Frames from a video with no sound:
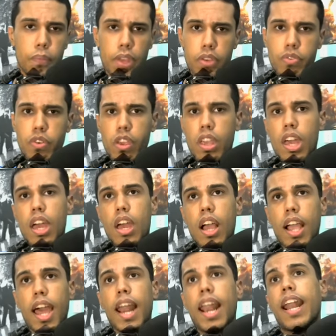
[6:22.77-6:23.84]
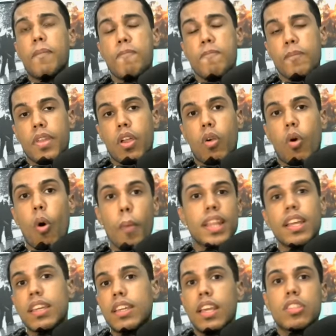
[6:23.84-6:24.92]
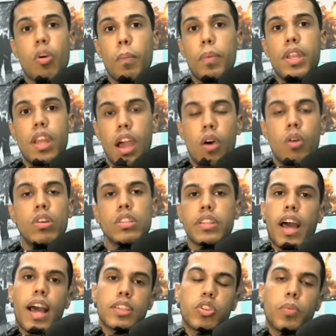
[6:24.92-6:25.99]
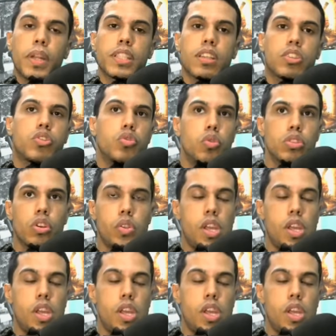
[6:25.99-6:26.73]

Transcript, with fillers: Enfim, galera, comenta aqui a sua opinião, tá? Sobre esse assunto.